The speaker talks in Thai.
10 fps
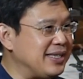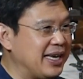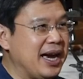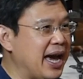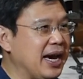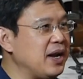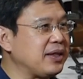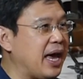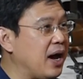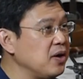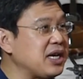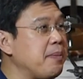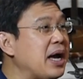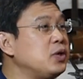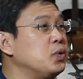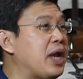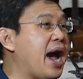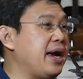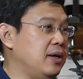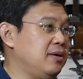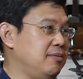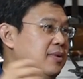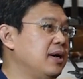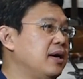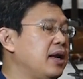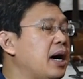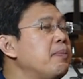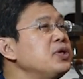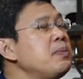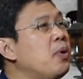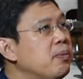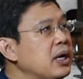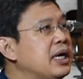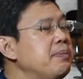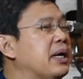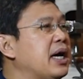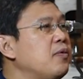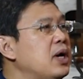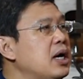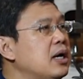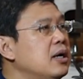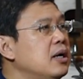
จะยังไงก็แล้วแต่เขาสามารถอยู่ได้นะครับเพราะฉะนั้นผมก็คิดเหมือนกันว่า